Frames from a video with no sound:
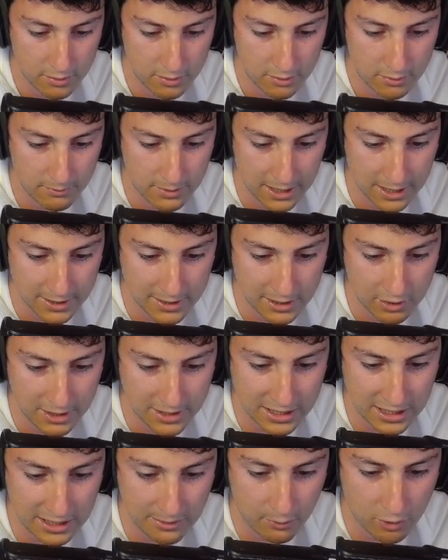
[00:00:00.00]
Vale, si yo le
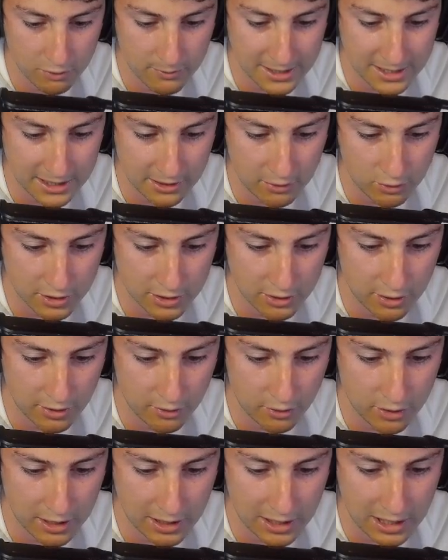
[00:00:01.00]
esquivo los básicos, si yo le
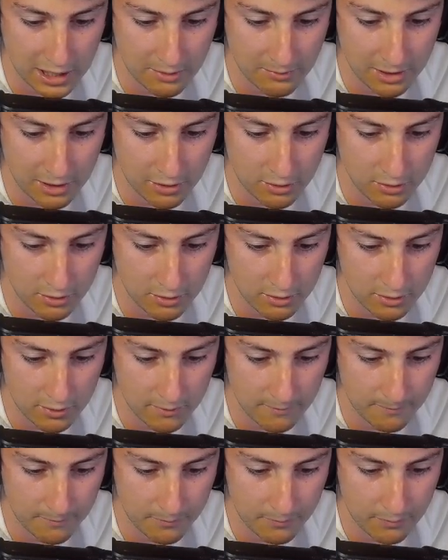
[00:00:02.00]
doy y ella a mí no...
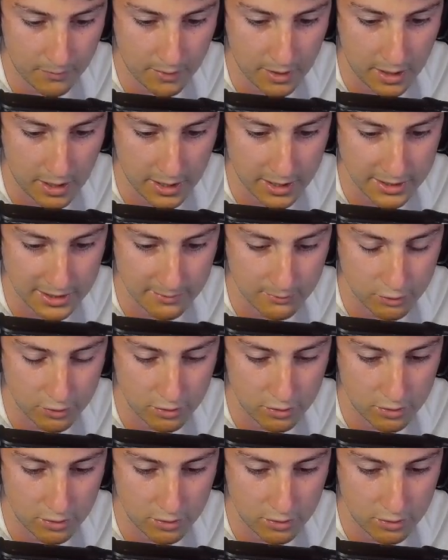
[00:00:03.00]
Ahí estamos.